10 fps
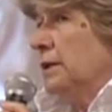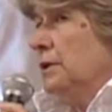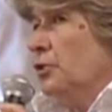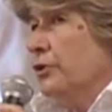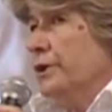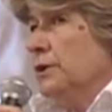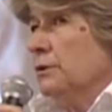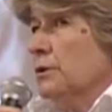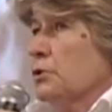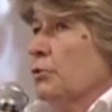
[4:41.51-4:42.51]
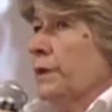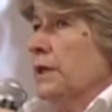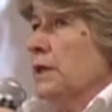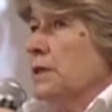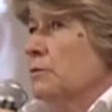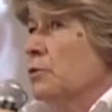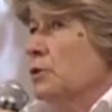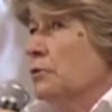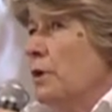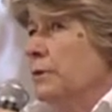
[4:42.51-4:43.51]
le donne di questo paese,
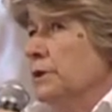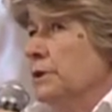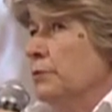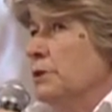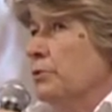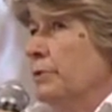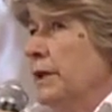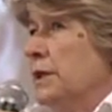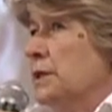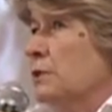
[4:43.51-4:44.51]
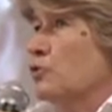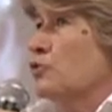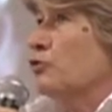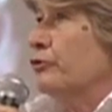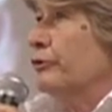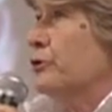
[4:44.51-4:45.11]
molti uomini di questo paese non sono